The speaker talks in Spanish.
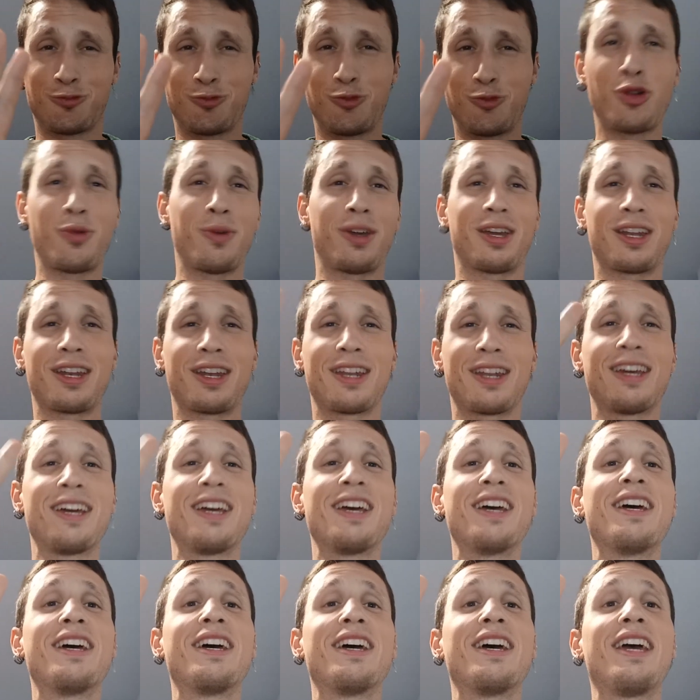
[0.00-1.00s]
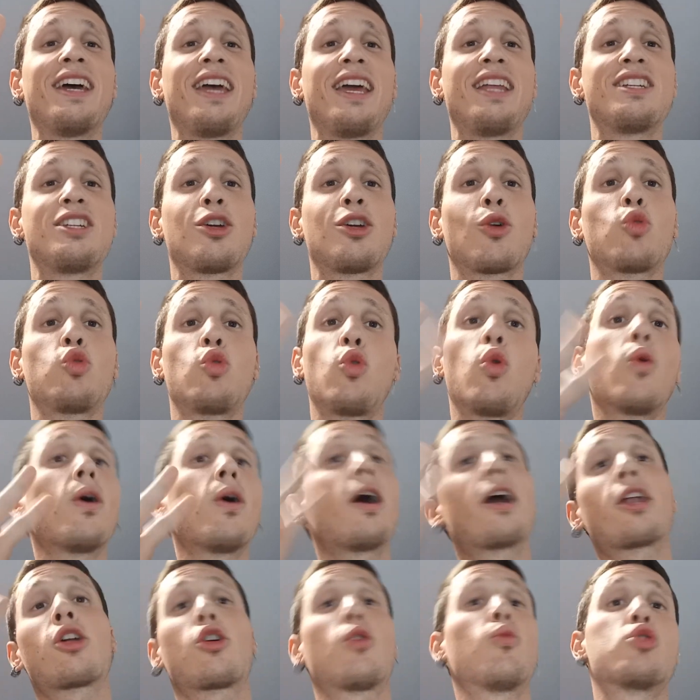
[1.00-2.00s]
Muy bien. En segundo
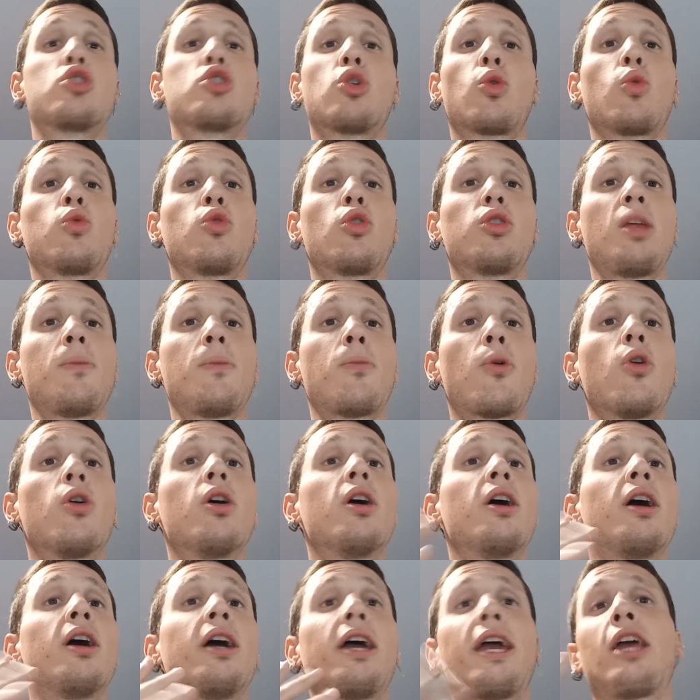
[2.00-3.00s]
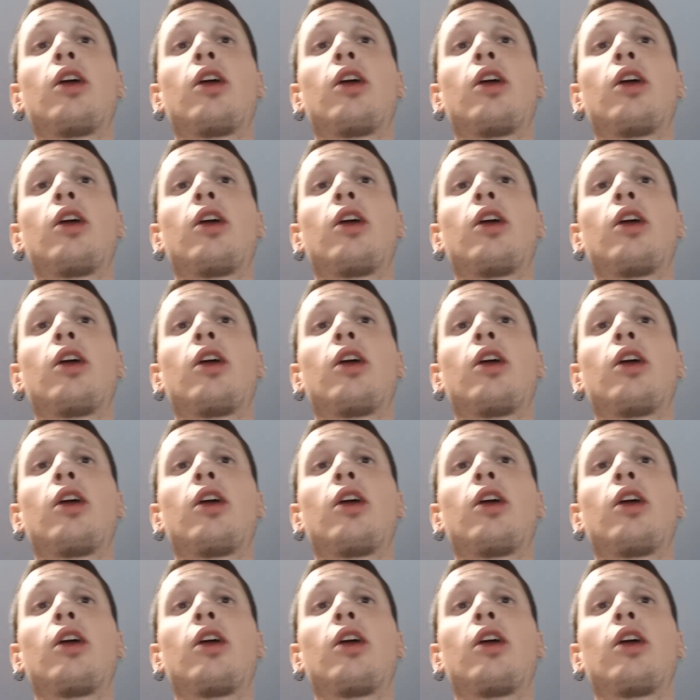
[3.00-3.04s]
lugar, como segundo tipo,